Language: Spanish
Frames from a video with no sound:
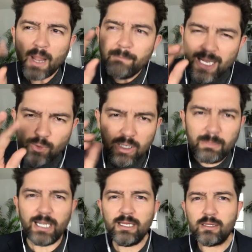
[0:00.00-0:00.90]
mato
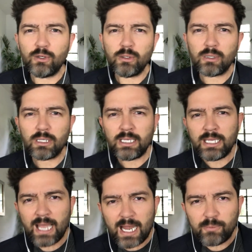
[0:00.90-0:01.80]
animalitos
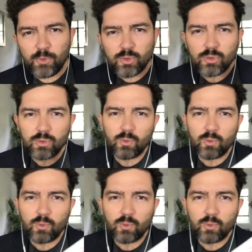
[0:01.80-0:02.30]
y armo sus